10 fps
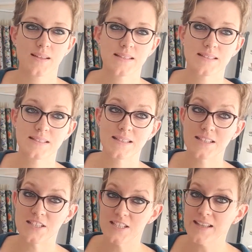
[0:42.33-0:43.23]
qui
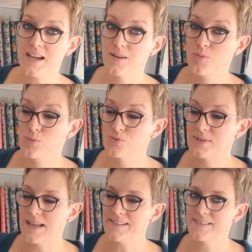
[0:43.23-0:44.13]
est généralement
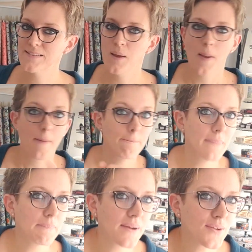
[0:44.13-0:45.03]
bouclette,
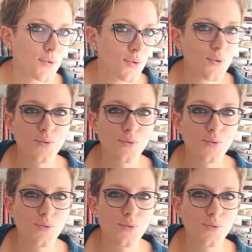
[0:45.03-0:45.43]
mais pas que.